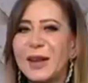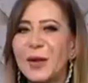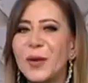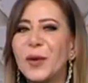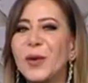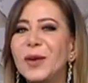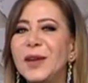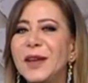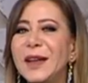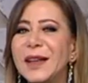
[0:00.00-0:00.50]

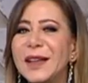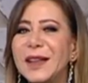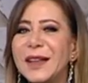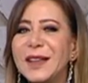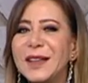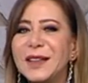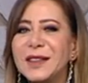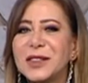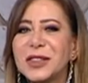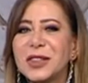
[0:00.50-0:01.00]
وكل
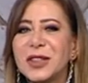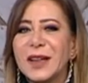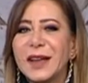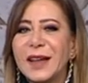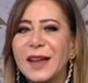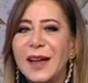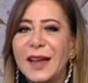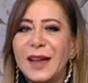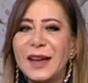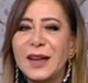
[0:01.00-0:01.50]
ايد
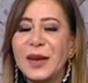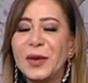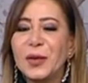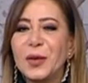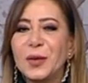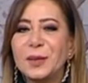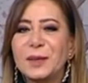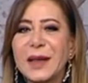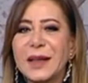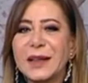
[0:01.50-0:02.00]
شغاله
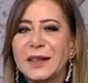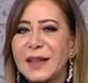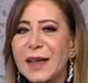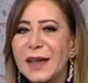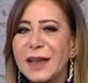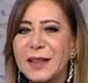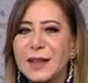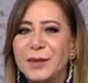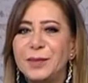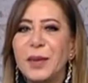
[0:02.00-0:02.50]

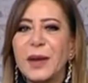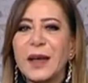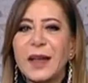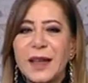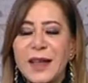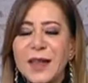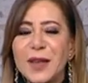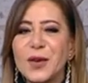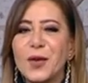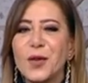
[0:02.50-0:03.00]
وبتجتهد
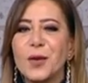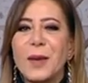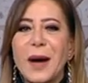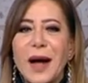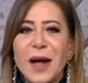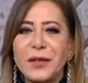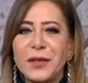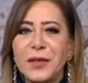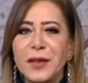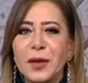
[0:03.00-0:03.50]
بخير
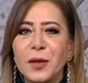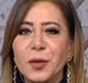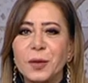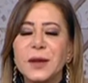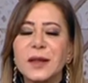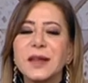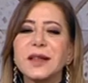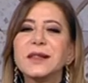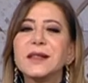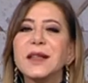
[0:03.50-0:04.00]
وبعافيه
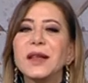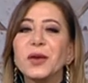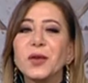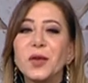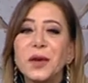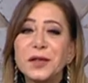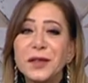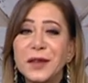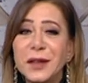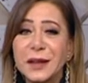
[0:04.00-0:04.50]
وبالرزق
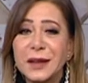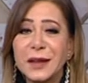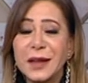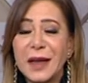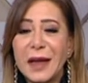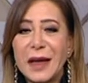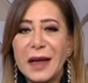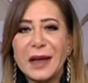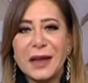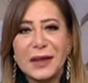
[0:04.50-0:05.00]
الوفير
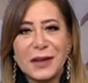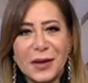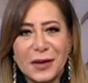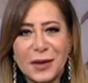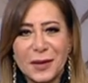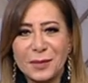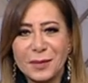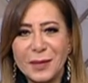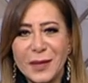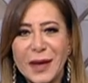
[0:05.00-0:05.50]
يا
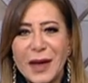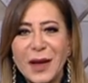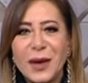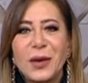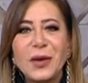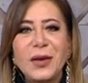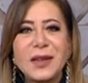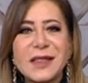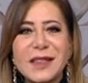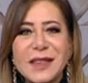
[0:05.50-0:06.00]
رب
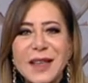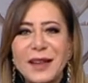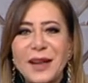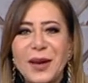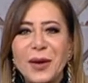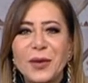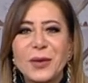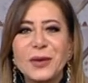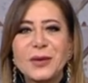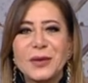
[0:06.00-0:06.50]
كل سنة
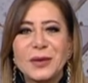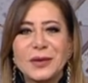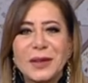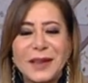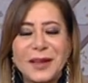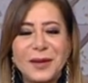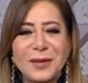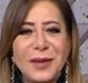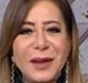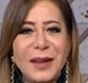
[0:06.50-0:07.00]
وانتم
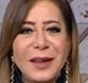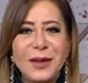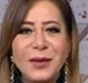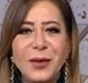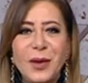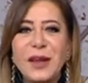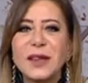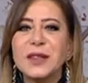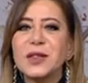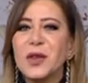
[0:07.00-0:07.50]
طيبين
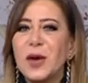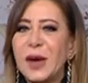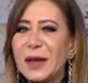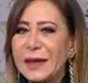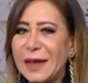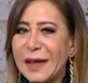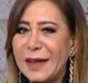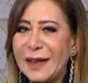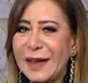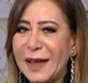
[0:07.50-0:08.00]
واحنا
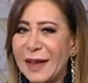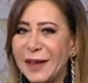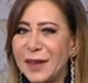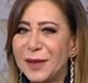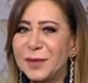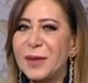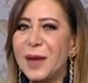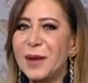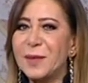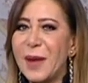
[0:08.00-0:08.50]
سعداء ان احنا
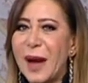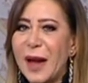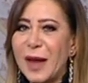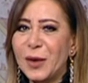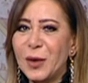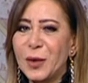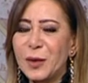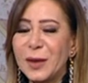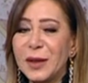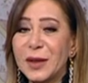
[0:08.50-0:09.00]
نبدأ
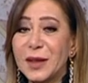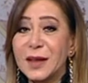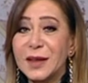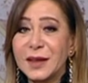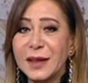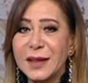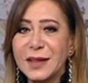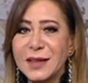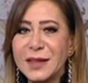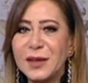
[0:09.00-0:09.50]
معاكم لقاء
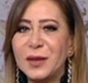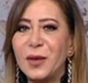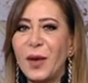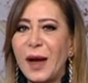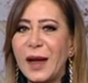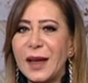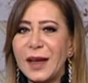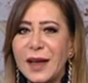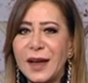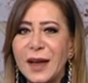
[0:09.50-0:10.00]
جديد
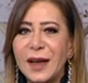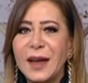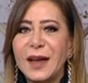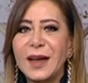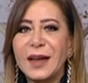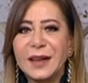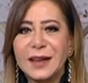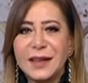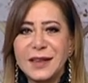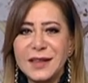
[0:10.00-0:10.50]
وحلقة
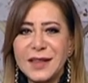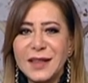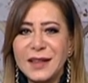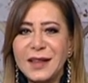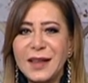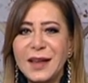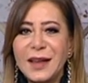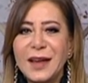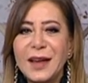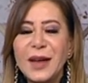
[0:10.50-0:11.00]

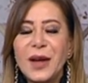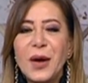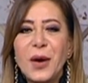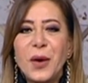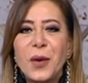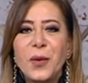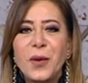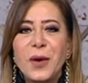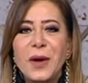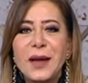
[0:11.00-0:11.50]
جديدة
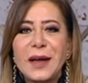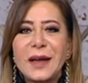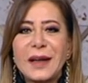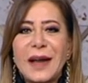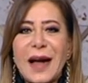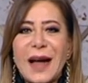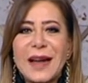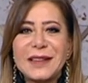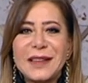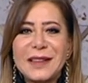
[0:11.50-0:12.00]

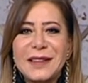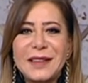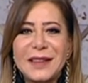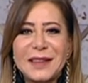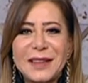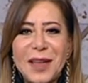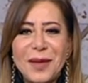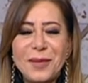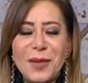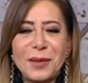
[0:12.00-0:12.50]
وكعادتنا
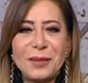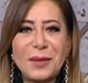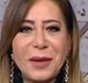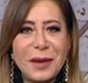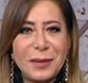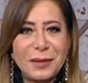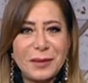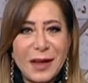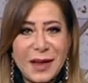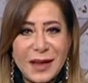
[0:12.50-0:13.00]
دايما
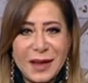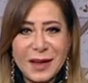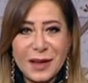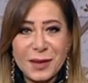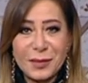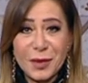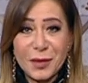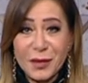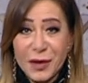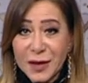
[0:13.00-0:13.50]
بنبدأها
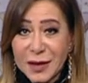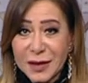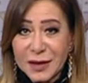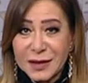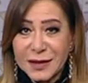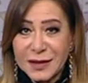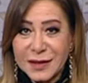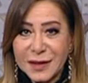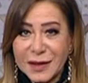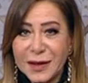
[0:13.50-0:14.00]
بفقرة
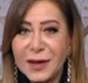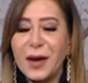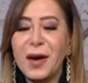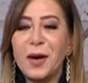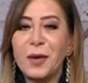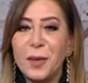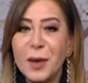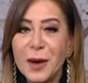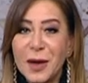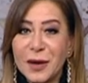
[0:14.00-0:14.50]

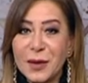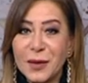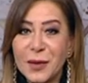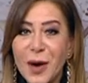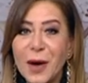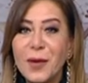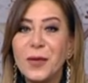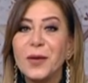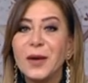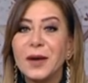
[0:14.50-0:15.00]
الأخبار
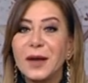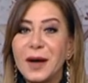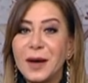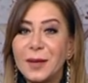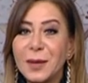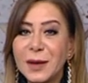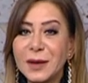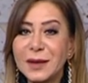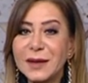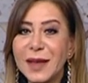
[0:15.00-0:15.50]
وأول
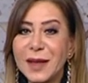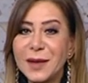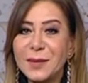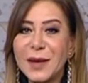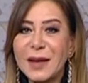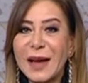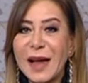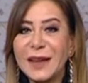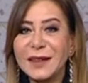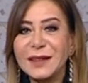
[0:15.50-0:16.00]
خبر
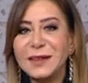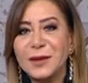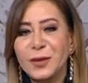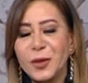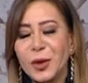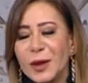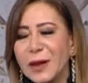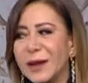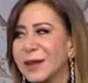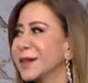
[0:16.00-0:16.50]
دايما عند
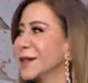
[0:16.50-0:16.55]
منى